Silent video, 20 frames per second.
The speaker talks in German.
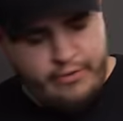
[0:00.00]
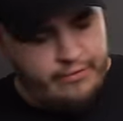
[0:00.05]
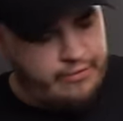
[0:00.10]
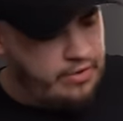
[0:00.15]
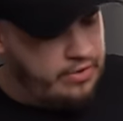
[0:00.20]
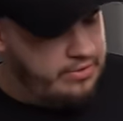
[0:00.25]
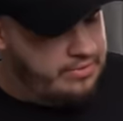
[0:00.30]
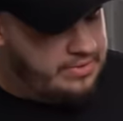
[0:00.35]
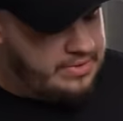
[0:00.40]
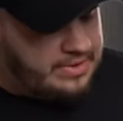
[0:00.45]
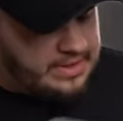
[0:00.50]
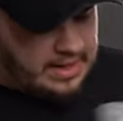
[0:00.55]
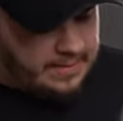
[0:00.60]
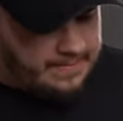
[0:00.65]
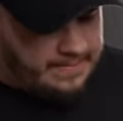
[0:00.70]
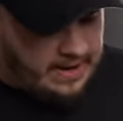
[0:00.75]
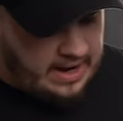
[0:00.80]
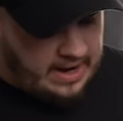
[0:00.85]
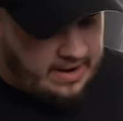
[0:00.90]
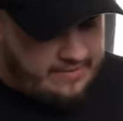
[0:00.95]
Von der
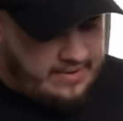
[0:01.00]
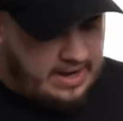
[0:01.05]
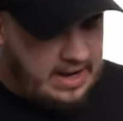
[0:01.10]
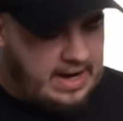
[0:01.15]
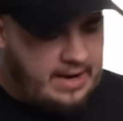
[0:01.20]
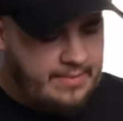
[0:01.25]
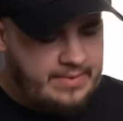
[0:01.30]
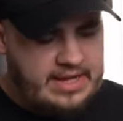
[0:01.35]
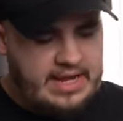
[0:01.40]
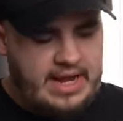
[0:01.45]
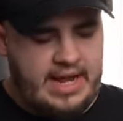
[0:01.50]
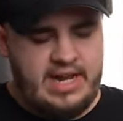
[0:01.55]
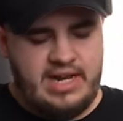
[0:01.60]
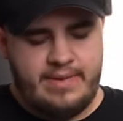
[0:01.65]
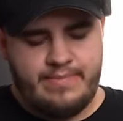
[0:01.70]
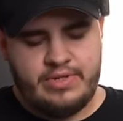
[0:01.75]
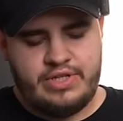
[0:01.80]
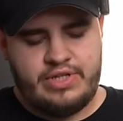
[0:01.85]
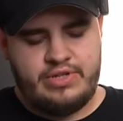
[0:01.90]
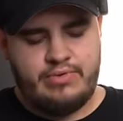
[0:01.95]
Pava habe ich
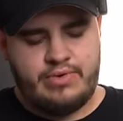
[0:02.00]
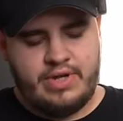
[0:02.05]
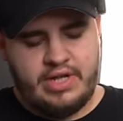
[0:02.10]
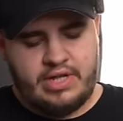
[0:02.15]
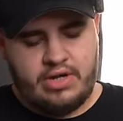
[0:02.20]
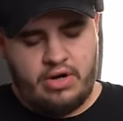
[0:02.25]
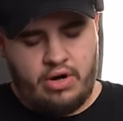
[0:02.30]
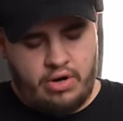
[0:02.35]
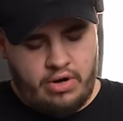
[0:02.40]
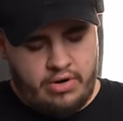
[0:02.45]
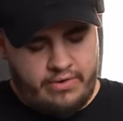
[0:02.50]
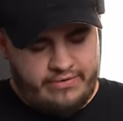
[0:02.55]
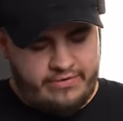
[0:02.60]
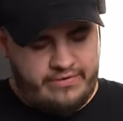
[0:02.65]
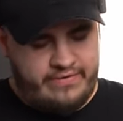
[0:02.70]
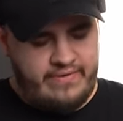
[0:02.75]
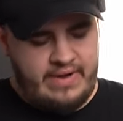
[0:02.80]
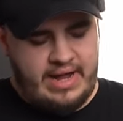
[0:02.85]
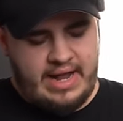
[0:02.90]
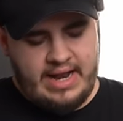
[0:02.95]
eine Portion
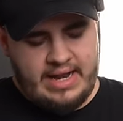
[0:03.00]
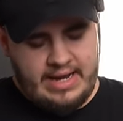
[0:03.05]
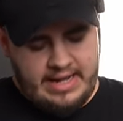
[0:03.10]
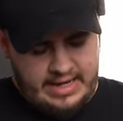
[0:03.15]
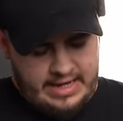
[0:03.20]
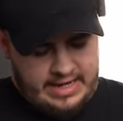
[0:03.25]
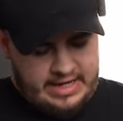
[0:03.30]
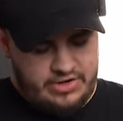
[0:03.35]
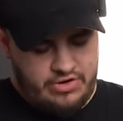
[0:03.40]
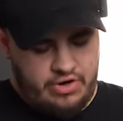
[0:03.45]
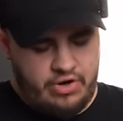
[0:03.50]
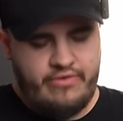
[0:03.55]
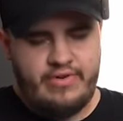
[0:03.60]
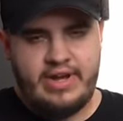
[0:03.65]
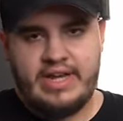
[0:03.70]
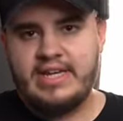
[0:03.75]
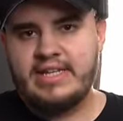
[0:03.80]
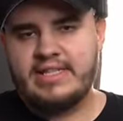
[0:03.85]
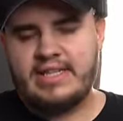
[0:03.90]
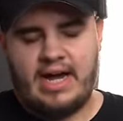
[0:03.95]
gekauft, weil ich noch
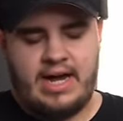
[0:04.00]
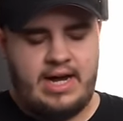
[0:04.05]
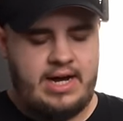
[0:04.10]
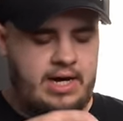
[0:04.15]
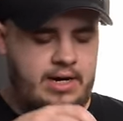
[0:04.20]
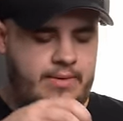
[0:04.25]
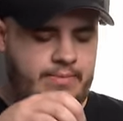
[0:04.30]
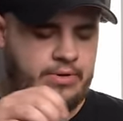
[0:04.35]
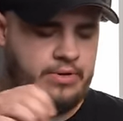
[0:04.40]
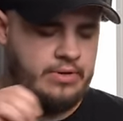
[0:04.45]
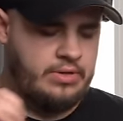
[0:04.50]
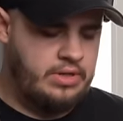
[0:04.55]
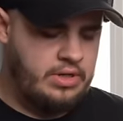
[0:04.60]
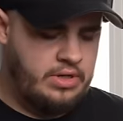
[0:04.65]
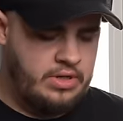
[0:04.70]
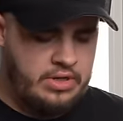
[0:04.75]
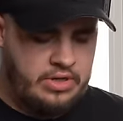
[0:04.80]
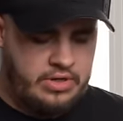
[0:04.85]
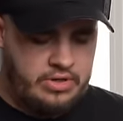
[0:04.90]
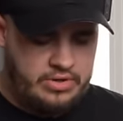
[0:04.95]
welche da habe.
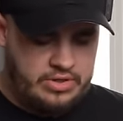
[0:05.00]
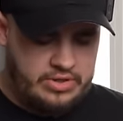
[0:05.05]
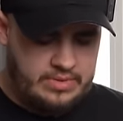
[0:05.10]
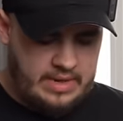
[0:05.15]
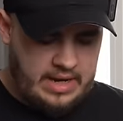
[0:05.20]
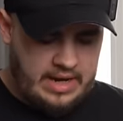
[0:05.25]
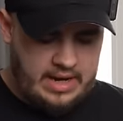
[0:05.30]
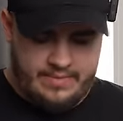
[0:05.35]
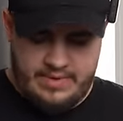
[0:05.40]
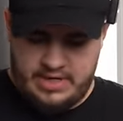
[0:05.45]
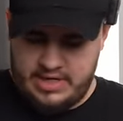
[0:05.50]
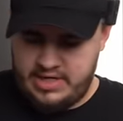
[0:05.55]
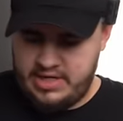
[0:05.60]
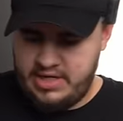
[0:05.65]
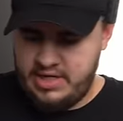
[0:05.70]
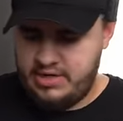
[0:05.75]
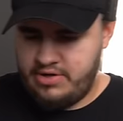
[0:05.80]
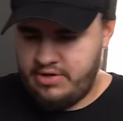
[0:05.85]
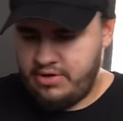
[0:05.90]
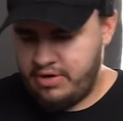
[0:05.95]
Und zwar habe ich
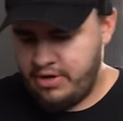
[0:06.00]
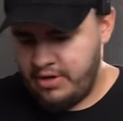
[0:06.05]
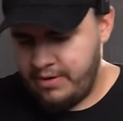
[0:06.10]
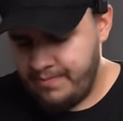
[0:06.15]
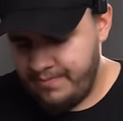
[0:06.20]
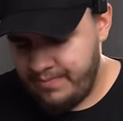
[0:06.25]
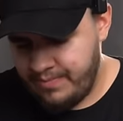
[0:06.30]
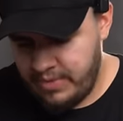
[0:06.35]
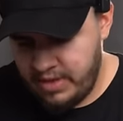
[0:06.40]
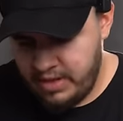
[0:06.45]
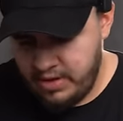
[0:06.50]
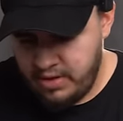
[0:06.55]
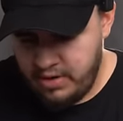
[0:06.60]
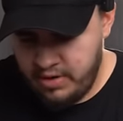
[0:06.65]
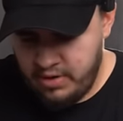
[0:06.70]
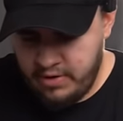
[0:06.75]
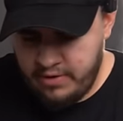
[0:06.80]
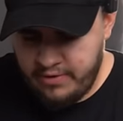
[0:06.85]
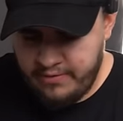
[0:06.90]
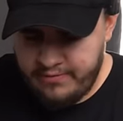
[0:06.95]
hier noch
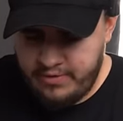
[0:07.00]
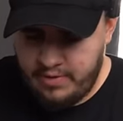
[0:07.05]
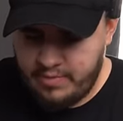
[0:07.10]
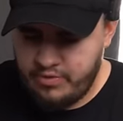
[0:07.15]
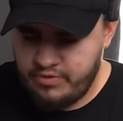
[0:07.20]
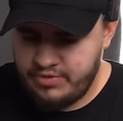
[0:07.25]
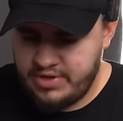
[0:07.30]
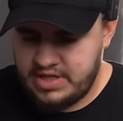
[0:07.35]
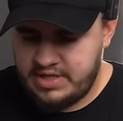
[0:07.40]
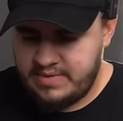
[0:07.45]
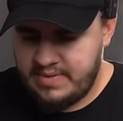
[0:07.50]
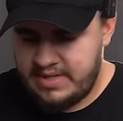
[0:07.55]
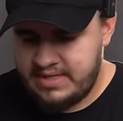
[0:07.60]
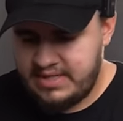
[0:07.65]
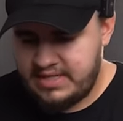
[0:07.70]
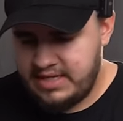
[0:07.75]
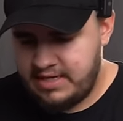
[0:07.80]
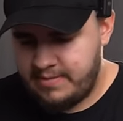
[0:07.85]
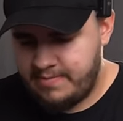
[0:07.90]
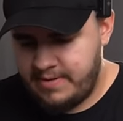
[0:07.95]
vom
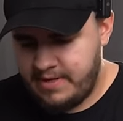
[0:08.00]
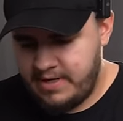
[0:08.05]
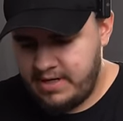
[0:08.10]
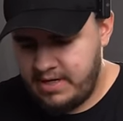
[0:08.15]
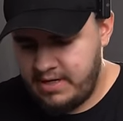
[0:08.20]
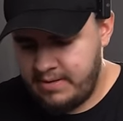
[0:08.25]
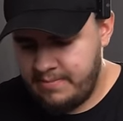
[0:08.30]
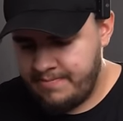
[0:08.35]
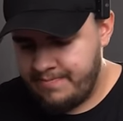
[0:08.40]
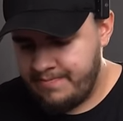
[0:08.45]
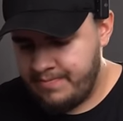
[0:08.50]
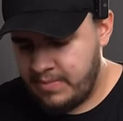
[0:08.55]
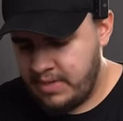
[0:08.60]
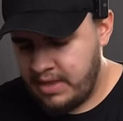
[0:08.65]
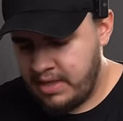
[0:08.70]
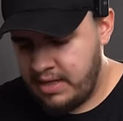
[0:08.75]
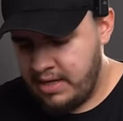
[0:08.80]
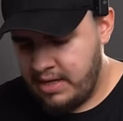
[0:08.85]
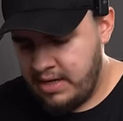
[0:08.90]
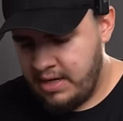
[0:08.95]
120p
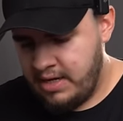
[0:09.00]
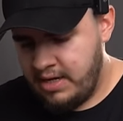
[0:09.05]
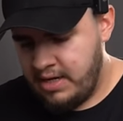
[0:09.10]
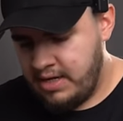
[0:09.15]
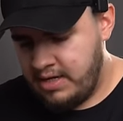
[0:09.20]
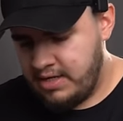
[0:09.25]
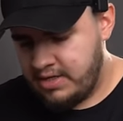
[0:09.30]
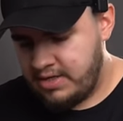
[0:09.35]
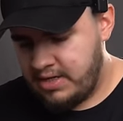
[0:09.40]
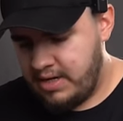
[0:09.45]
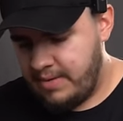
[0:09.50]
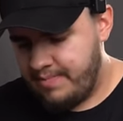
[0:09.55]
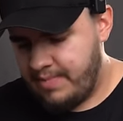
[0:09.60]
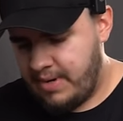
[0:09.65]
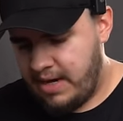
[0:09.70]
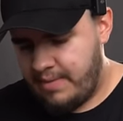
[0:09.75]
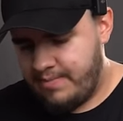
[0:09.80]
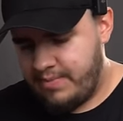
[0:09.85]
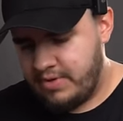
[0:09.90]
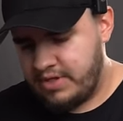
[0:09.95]
so ein
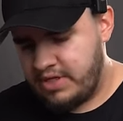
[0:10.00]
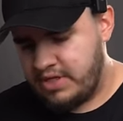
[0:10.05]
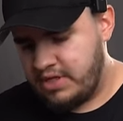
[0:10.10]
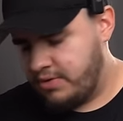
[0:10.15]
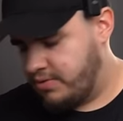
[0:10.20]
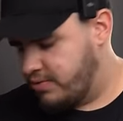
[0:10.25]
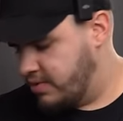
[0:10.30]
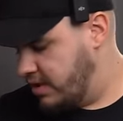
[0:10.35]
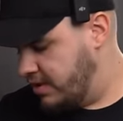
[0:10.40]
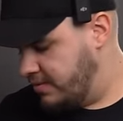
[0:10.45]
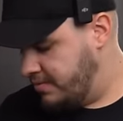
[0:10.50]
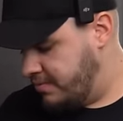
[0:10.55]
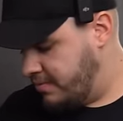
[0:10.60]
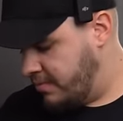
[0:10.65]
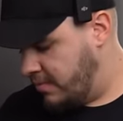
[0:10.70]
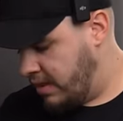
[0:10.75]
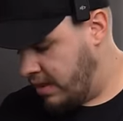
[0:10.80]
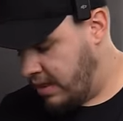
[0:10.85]
paar Portionen